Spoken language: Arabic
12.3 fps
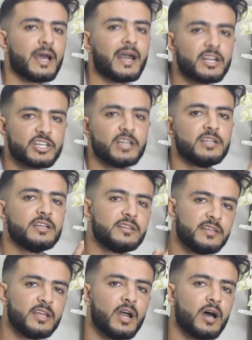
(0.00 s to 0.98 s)
قررت انني
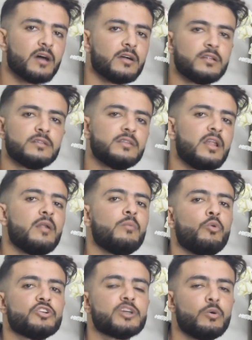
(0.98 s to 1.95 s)
نديرها ندير
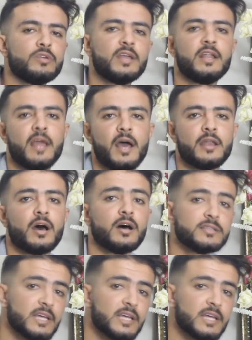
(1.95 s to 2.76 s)
المحتوى ديالي انا